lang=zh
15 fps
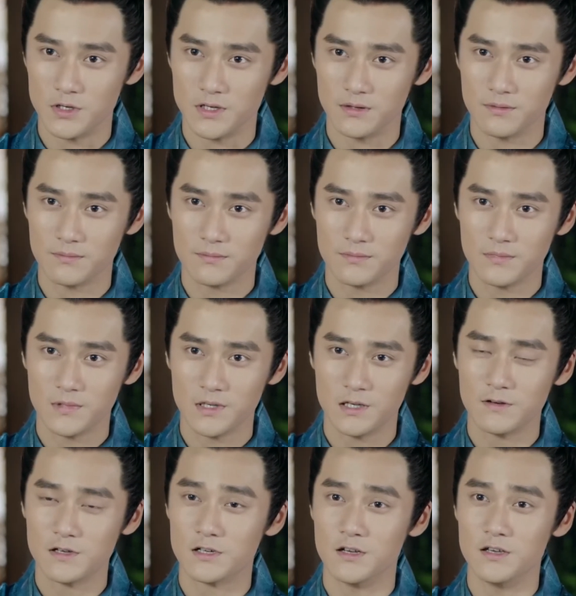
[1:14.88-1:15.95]
臣确信，
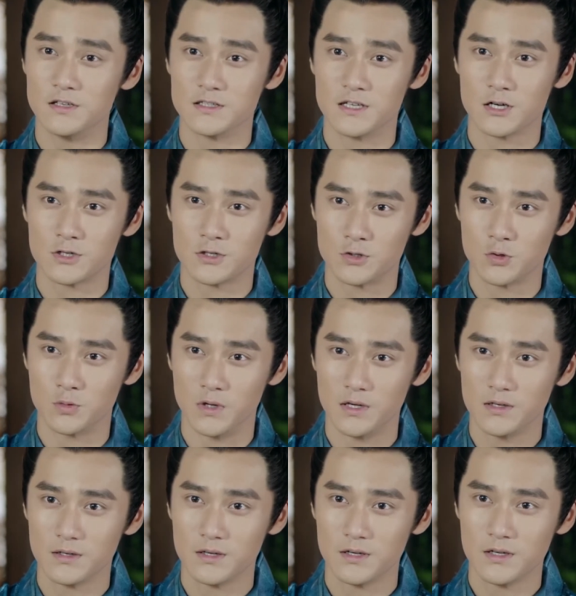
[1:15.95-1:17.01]
因为臣已经在试
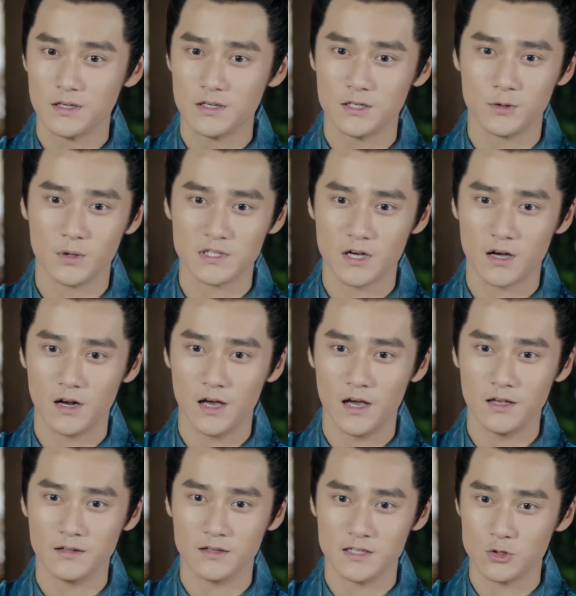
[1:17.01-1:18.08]
种了，希望
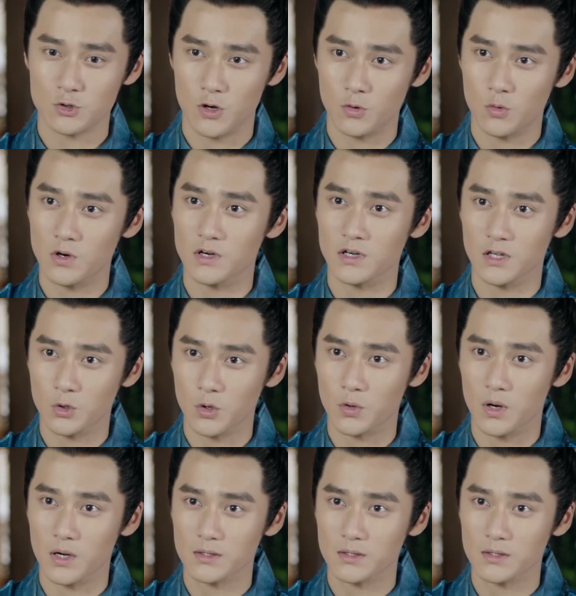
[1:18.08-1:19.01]
将来能在全国各